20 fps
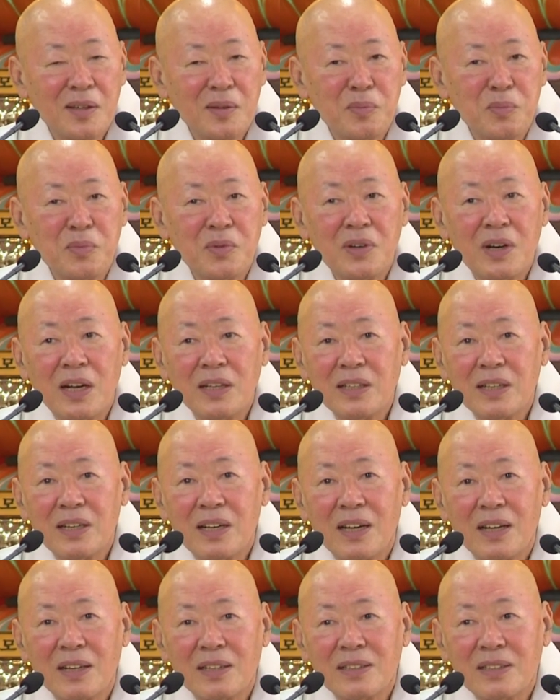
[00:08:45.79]

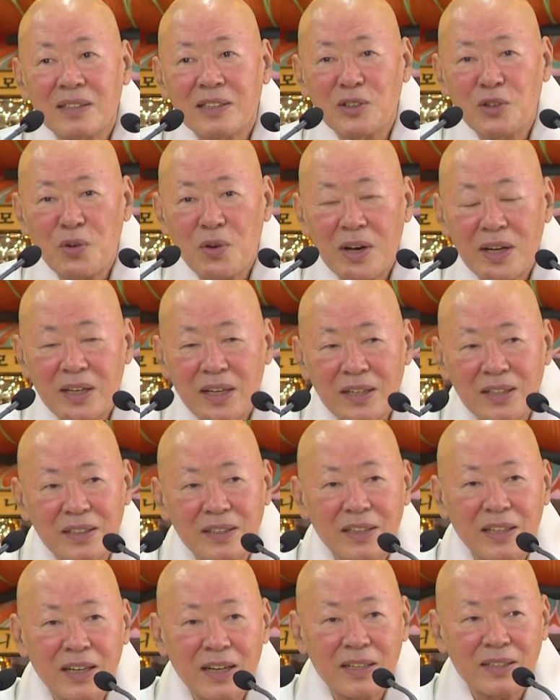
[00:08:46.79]
뭐하니까 그동안에 그때